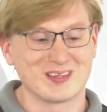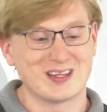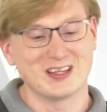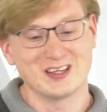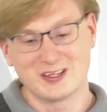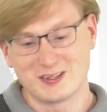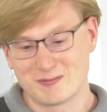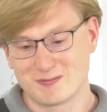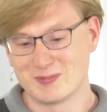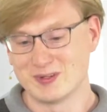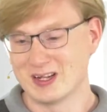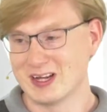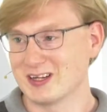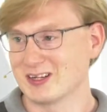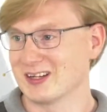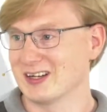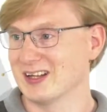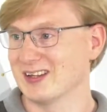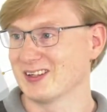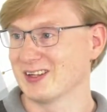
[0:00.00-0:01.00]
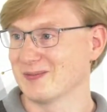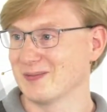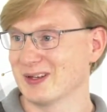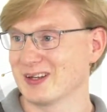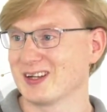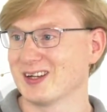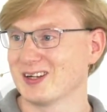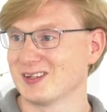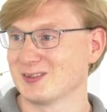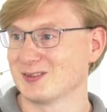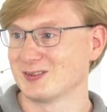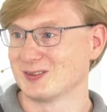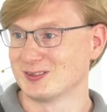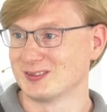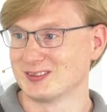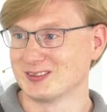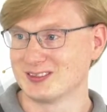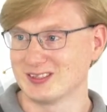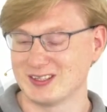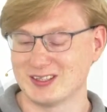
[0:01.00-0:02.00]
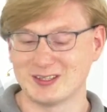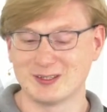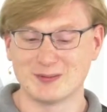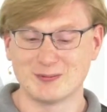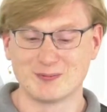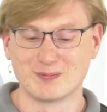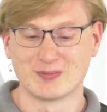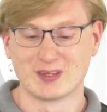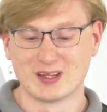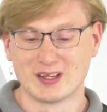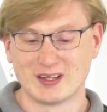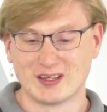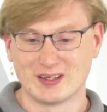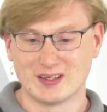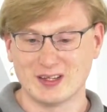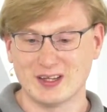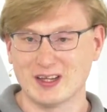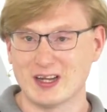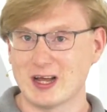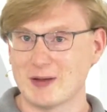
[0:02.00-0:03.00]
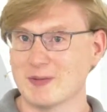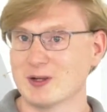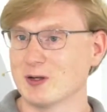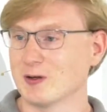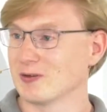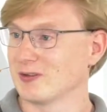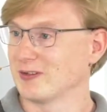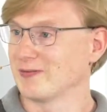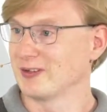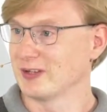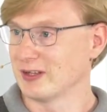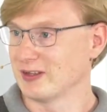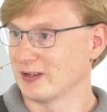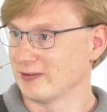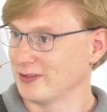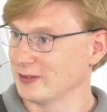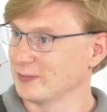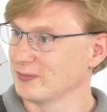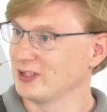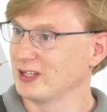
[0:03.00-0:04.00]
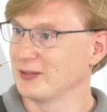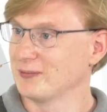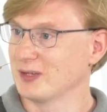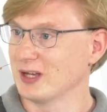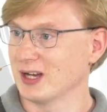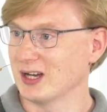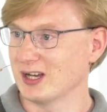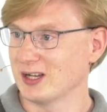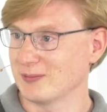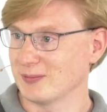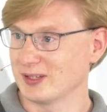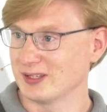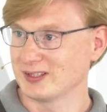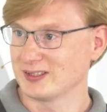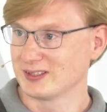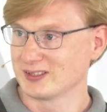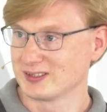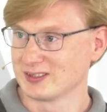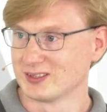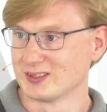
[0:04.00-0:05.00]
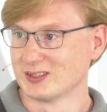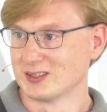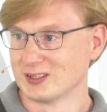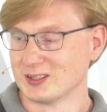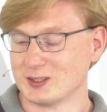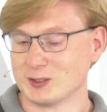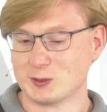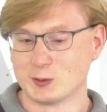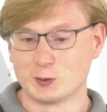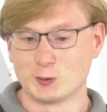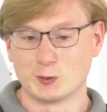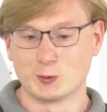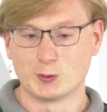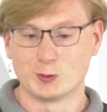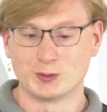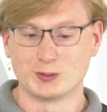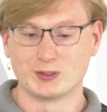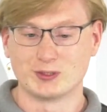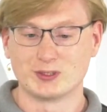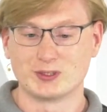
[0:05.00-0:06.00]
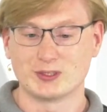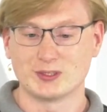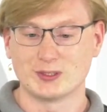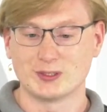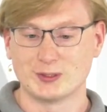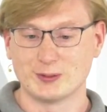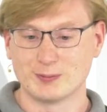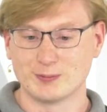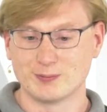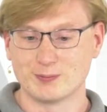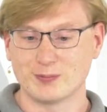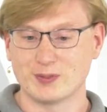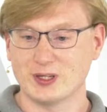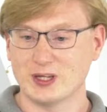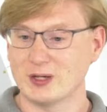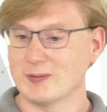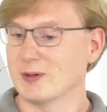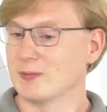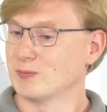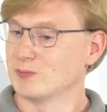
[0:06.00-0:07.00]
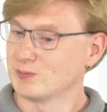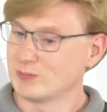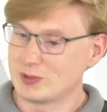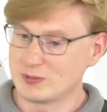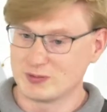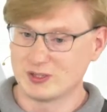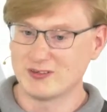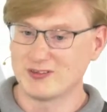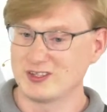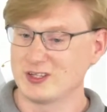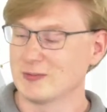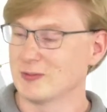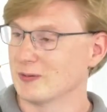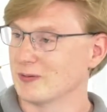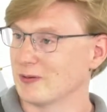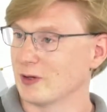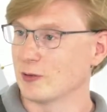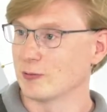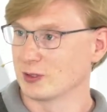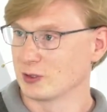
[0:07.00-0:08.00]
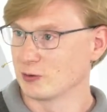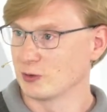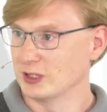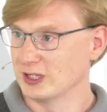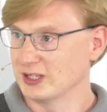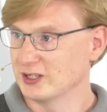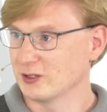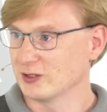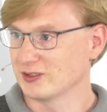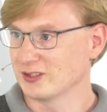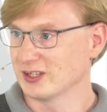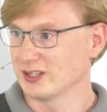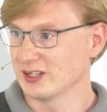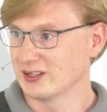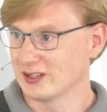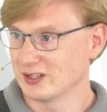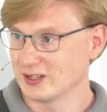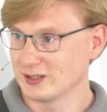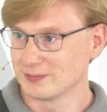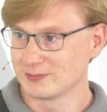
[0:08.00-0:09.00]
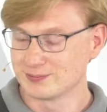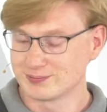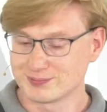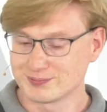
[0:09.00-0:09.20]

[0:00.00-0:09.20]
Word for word: ich bin halt gelernter Wecker und ähm, ja, da hat man auch sehr viel, sehr viel im Team gearbeitet. Und ähm, ja, man setzt sich auch mit Kollegen auseinander.